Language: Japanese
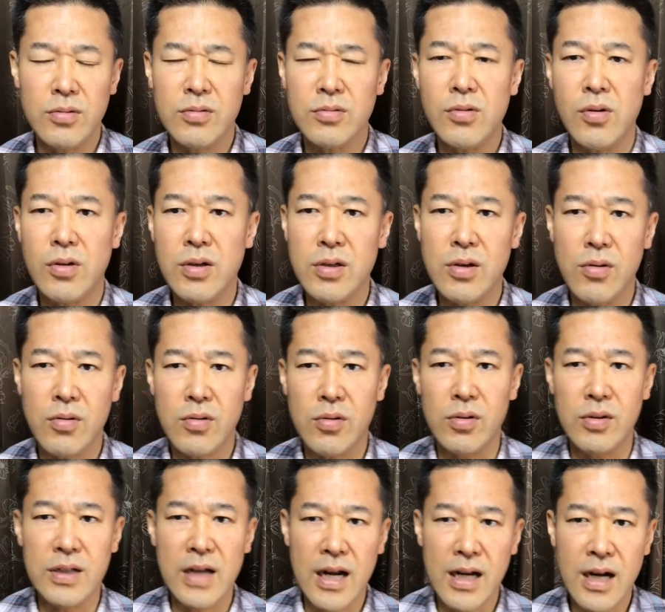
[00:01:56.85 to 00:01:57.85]
動きを
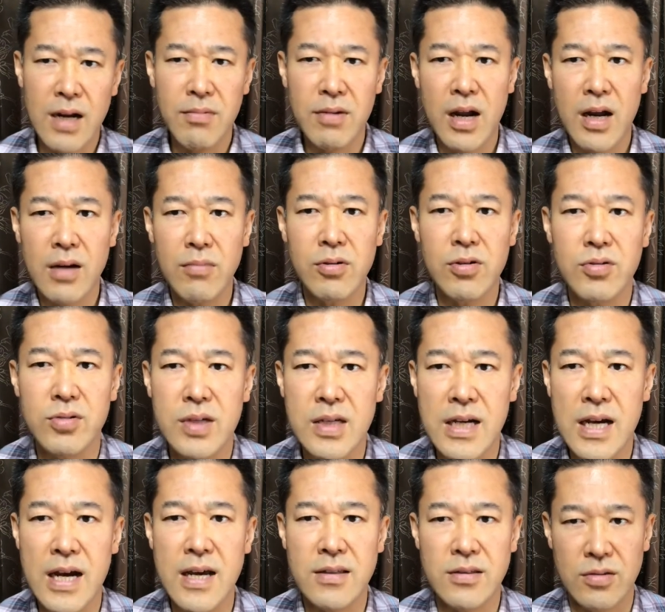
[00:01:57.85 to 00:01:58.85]
こう何回も何回も繰り
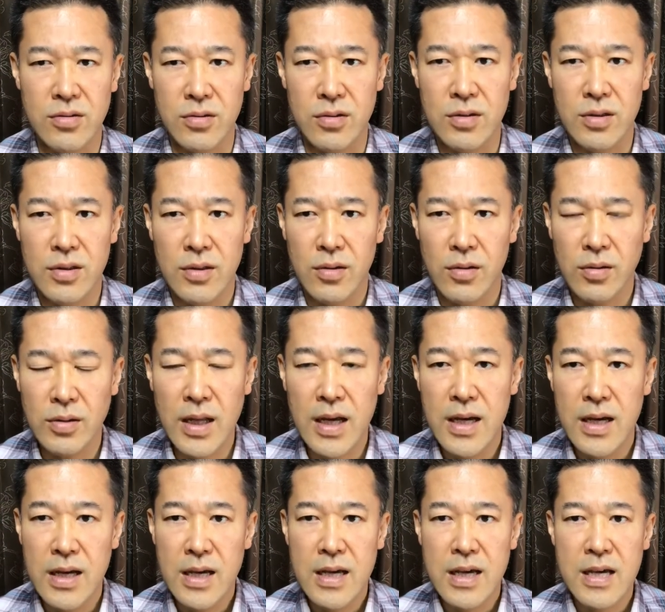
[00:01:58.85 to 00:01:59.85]
返すほん
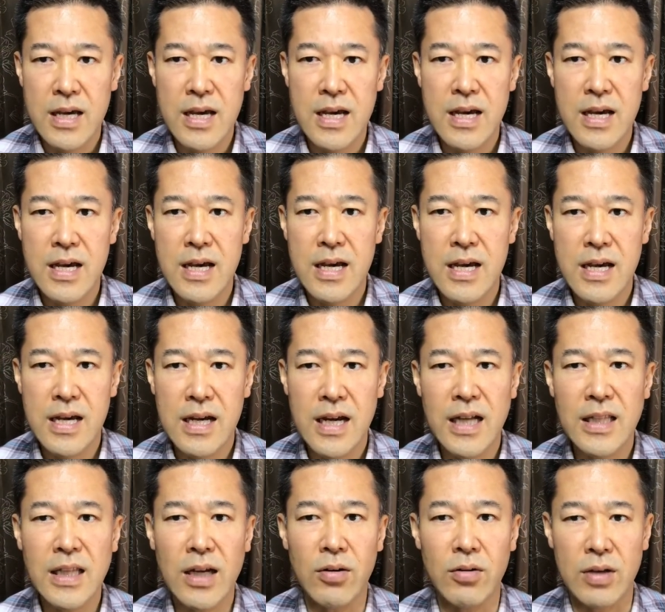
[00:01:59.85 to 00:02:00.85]
で、えー、
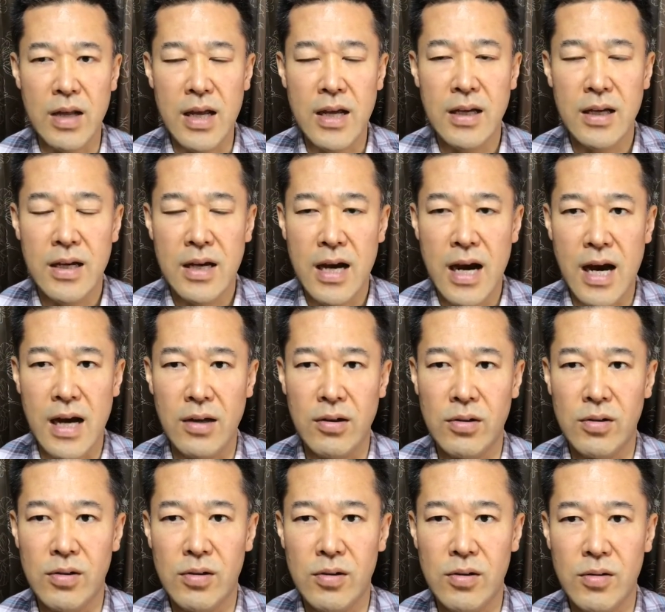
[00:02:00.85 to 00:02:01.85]
肩をねあ
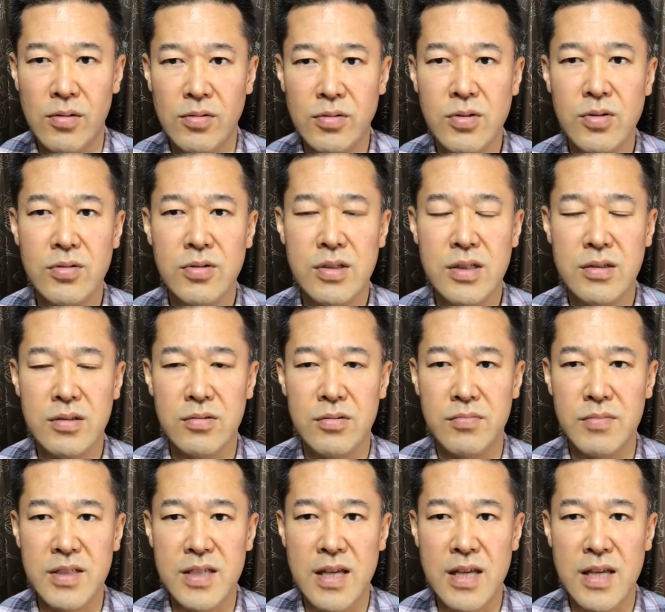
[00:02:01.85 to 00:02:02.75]
のー、美しく見